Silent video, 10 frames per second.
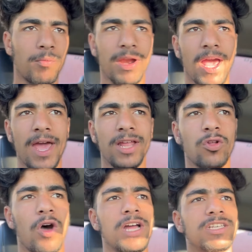बढ़िया है तो
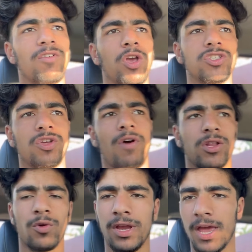आज के ब्लॉग की शुरुआत
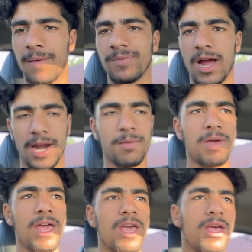हो रही है गाड़ी में
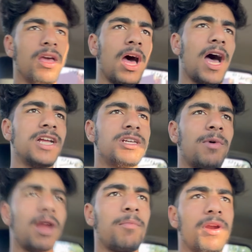आज
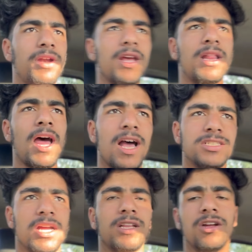हमारा बर्थडे था आज
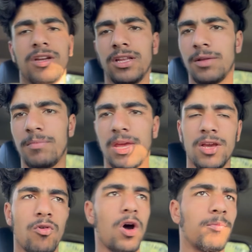था थर्टीन में
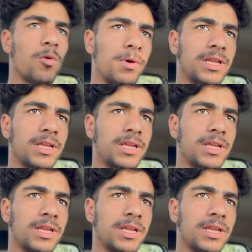वो आपको पता